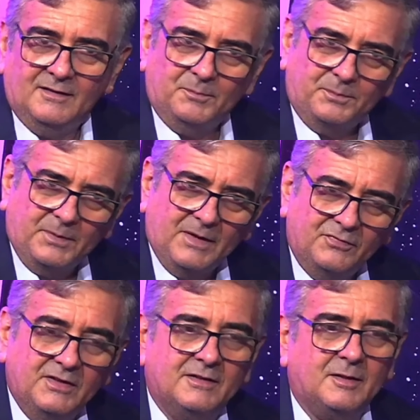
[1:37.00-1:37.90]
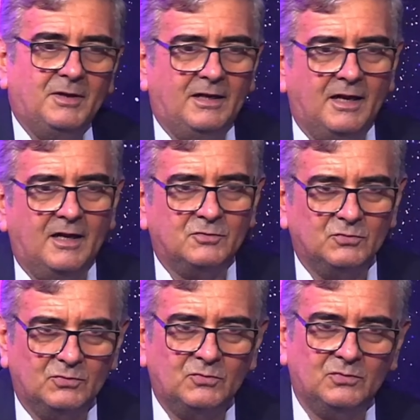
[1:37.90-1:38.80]
para vir trabalhar
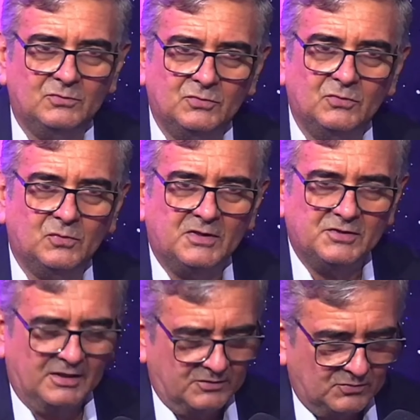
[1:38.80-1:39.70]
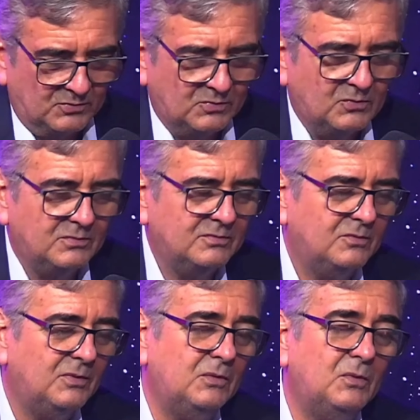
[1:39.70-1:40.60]
junto, junto com a gente, junto com,
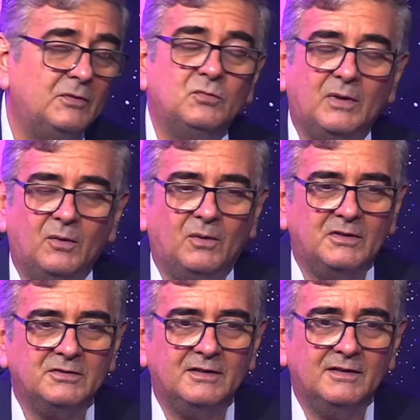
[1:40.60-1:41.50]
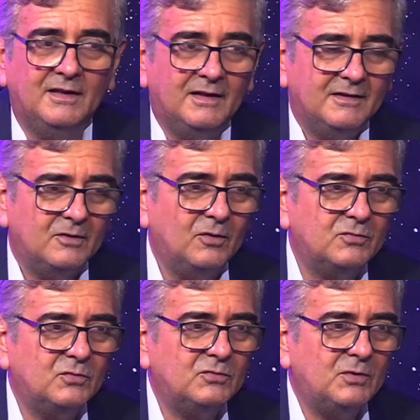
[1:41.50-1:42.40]
com, com a sua loja. Né? Então nós
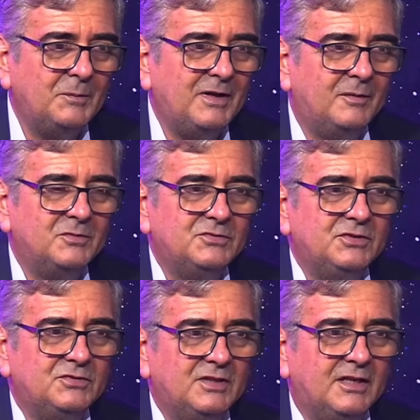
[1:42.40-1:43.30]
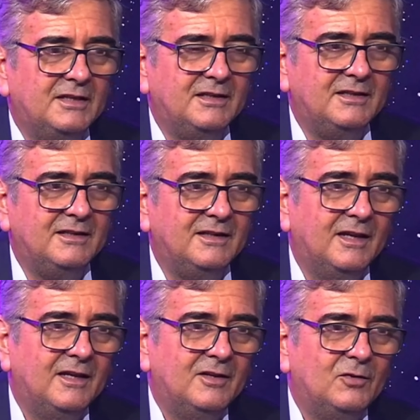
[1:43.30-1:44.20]
costumamos dizer que
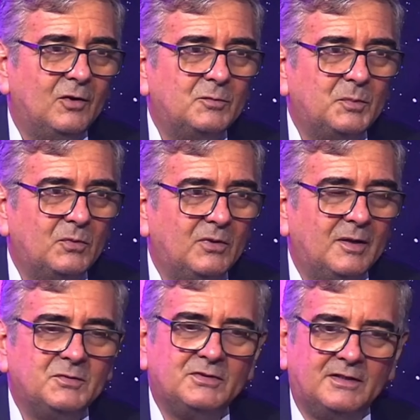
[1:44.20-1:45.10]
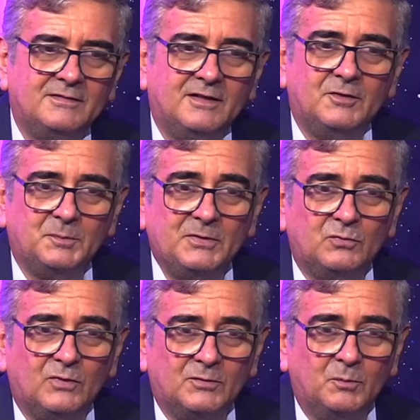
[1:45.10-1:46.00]
nós procuramos trazer as
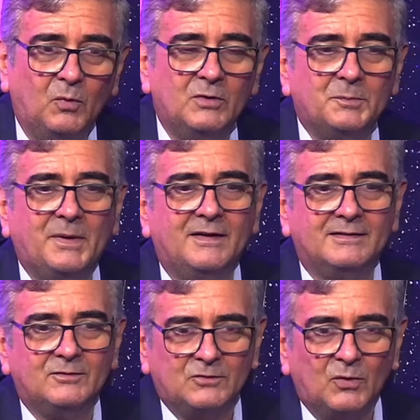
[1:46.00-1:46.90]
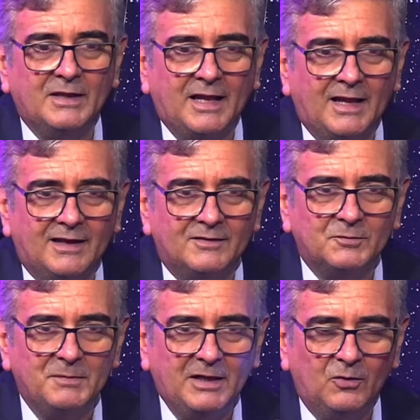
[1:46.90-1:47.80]
pessoas boas para torná-las
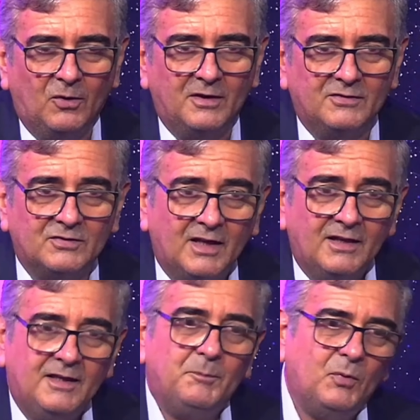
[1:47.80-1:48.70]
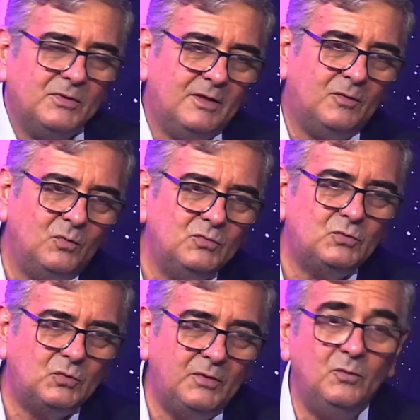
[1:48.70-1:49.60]
melhores e poder
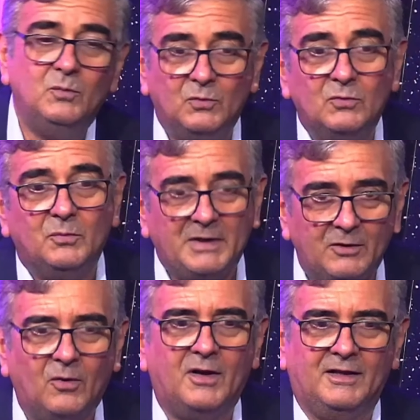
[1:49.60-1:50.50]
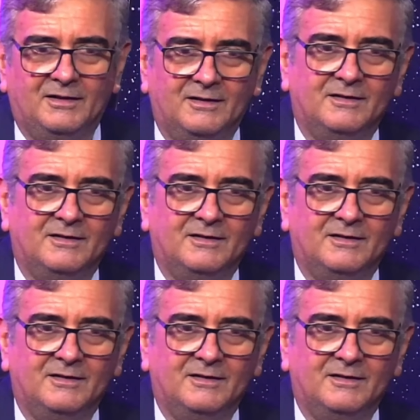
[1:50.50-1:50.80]
construir um mundo melhor ainda.